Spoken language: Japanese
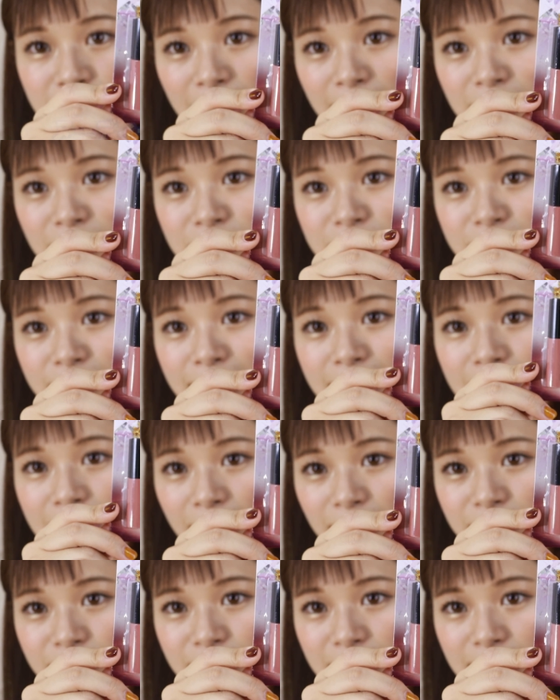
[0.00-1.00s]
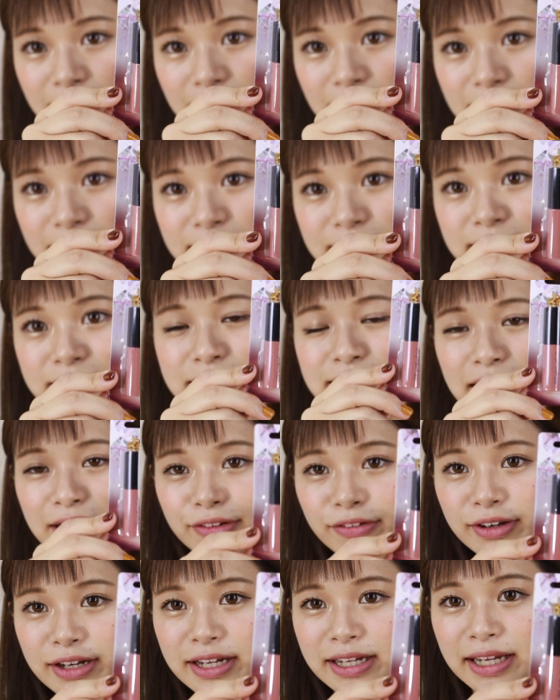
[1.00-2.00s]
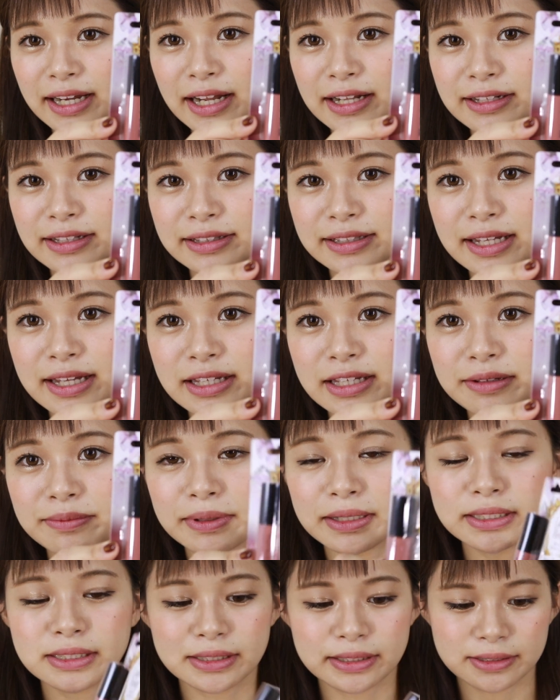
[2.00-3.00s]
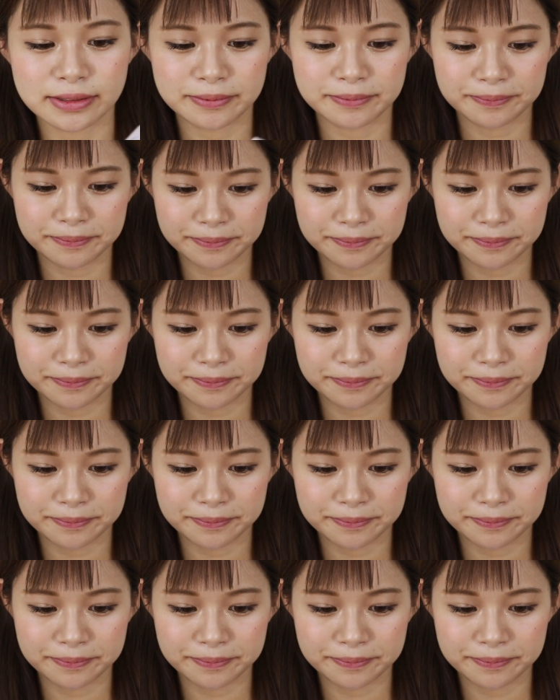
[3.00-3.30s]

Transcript: キャンドゥで100円ですじゃあこれから塗っていきます